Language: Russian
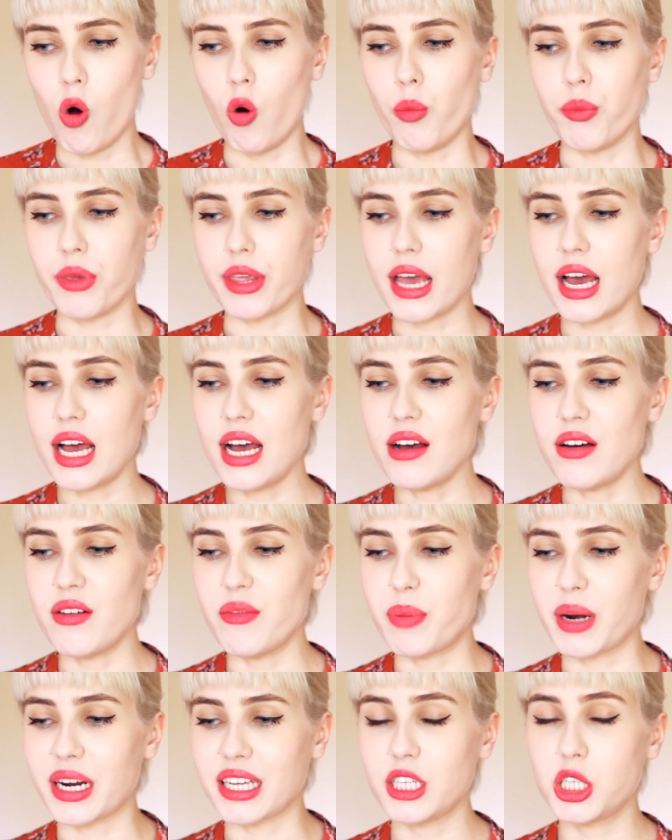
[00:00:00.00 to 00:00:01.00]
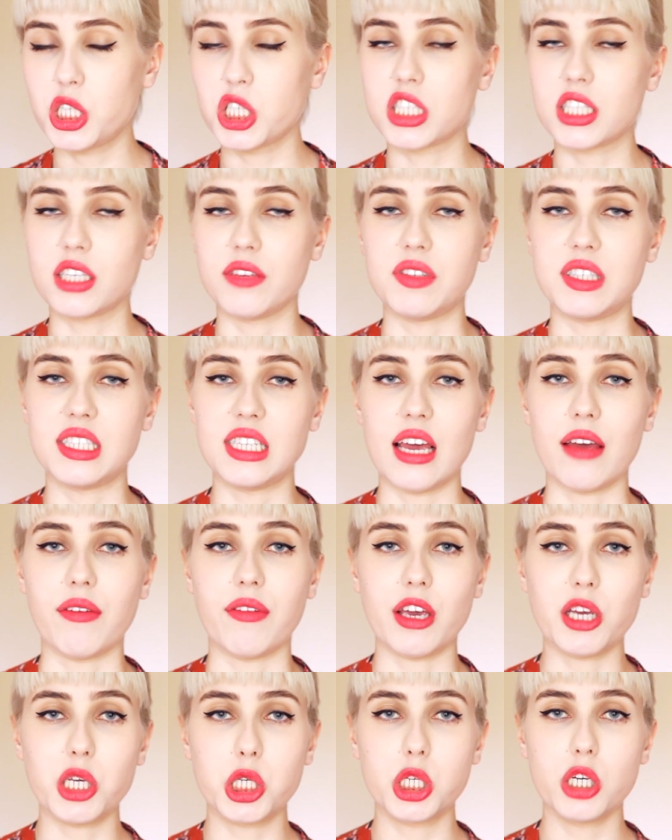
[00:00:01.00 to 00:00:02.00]
У меня практически все
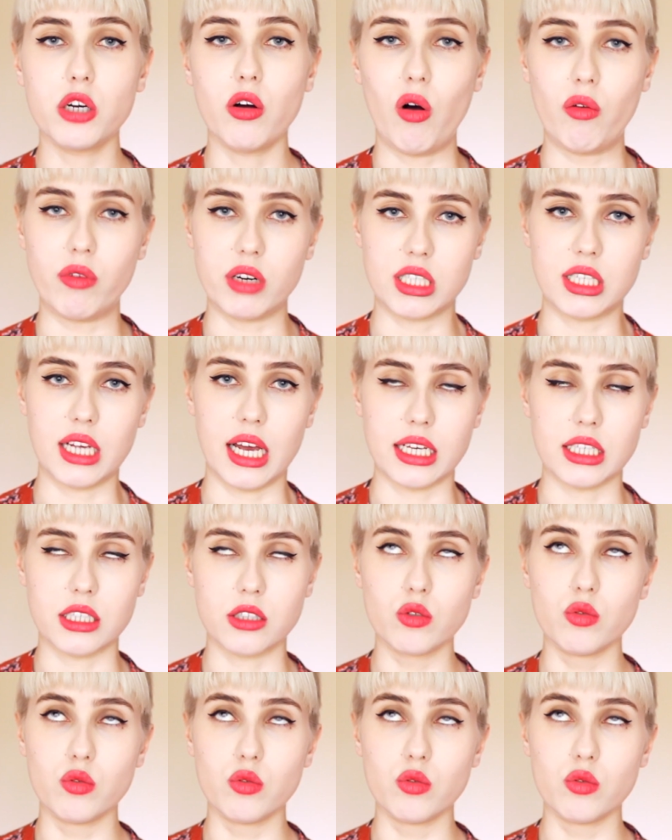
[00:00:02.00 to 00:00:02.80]
вещи оверсайз,